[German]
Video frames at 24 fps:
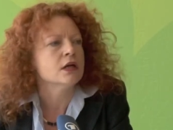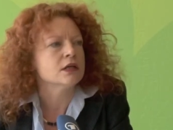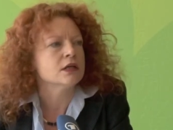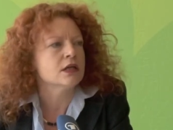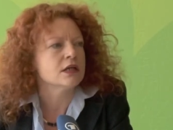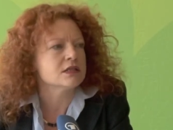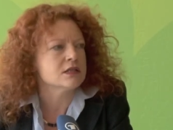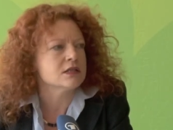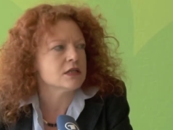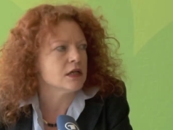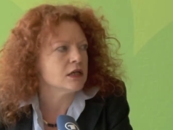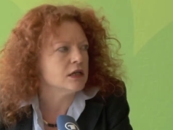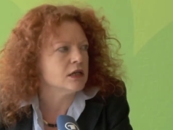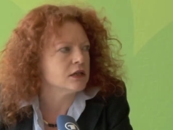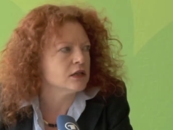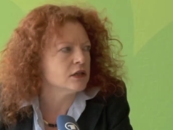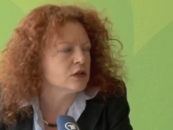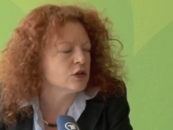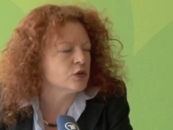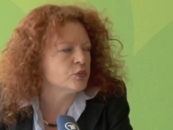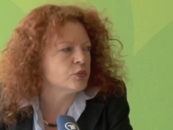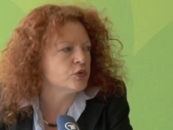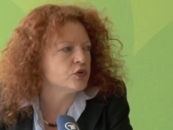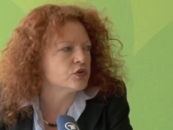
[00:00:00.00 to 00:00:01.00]
tatsächlich
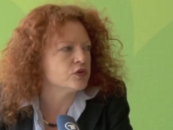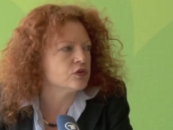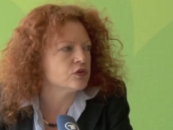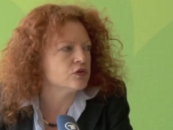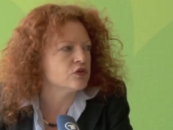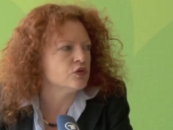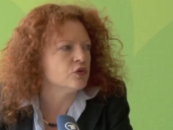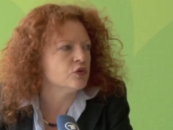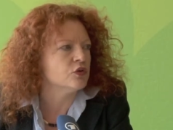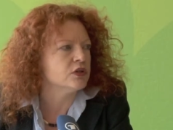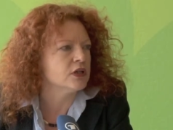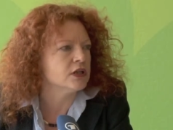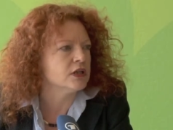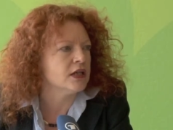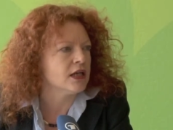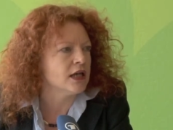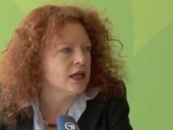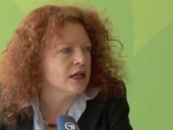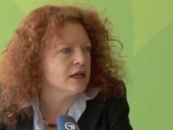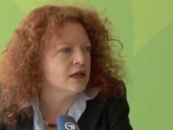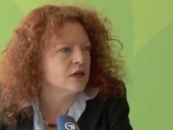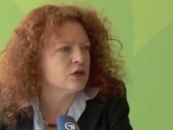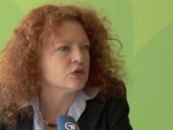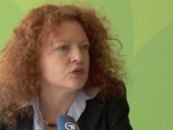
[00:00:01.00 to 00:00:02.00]
ihre Positionen
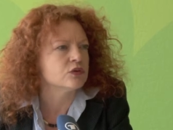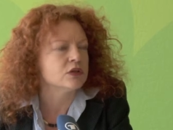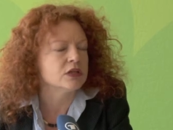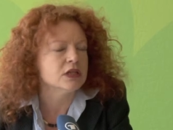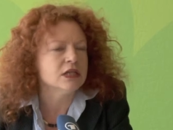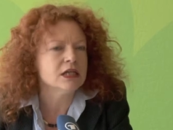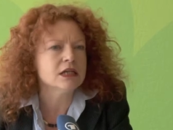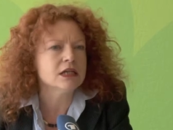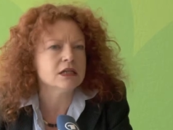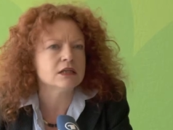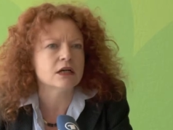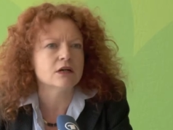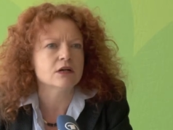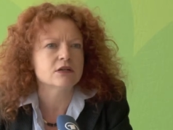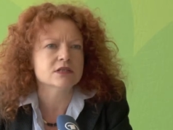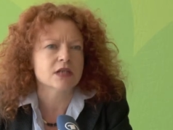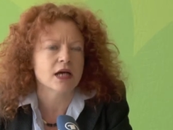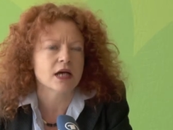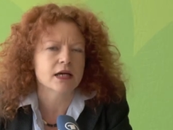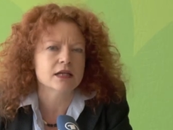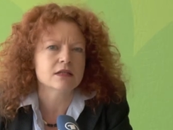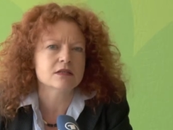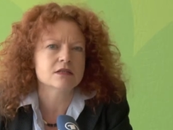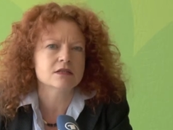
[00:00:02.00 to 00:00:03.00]
ändert und nicht aus
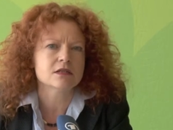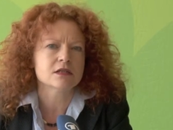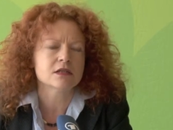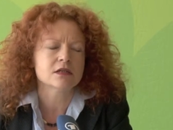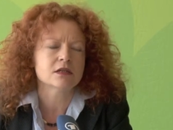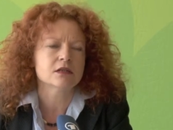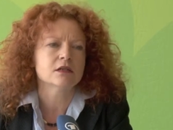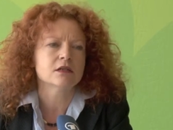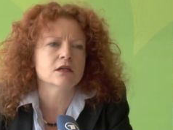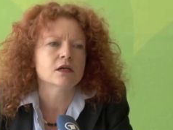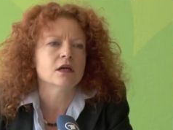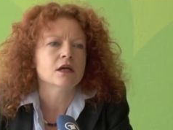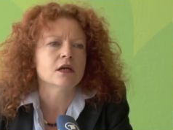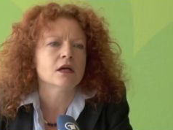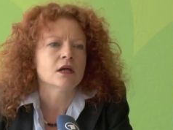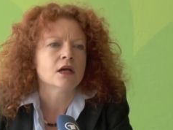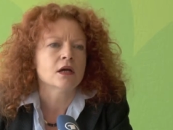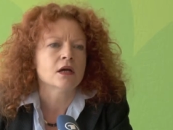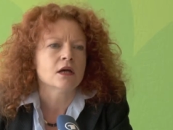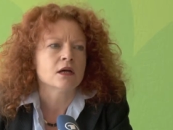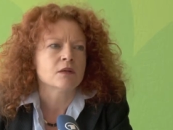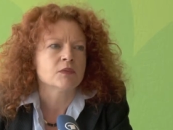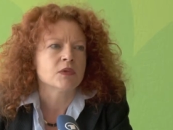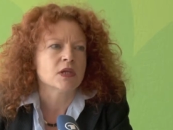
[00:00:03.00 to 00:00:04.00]
Einsicht,
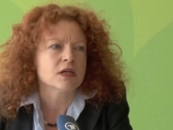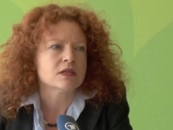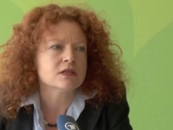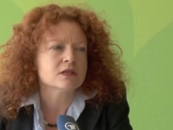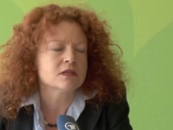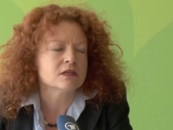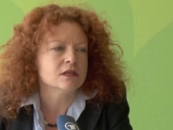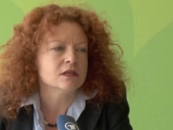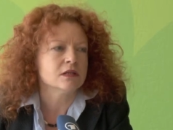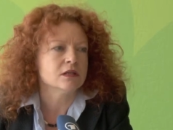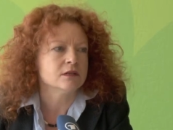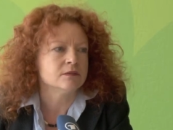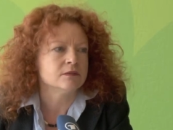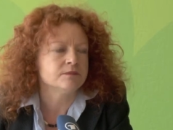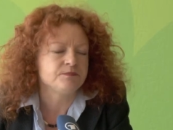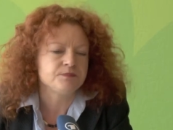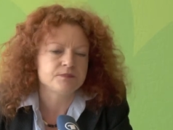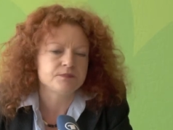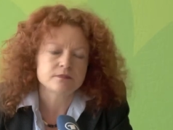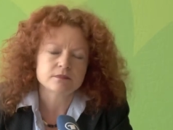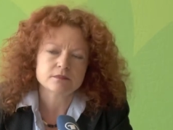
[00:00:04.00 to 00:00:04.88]
dass sie